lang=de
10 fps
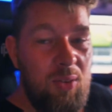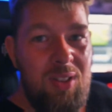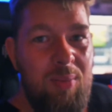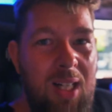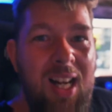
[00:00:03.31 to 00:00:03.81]

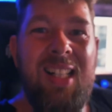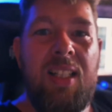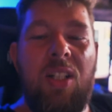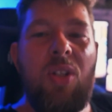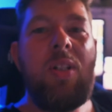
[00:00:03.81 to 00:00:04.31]
Und zwar
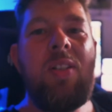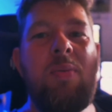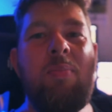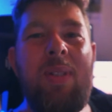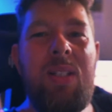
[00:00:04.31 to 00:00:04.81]
ein
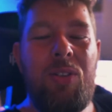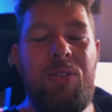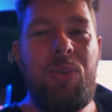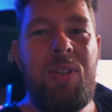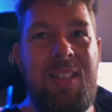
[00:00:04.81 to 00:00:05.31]
neues
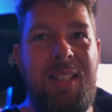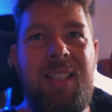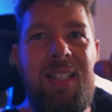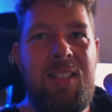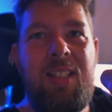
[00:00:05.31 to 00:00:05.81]
Mikrofon, das
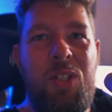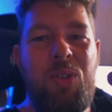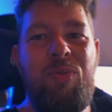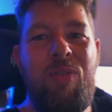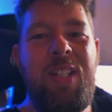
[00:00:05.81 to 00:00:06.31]
ich jetzt gerade
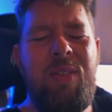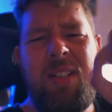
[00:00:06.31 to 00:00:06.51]
schon verwende,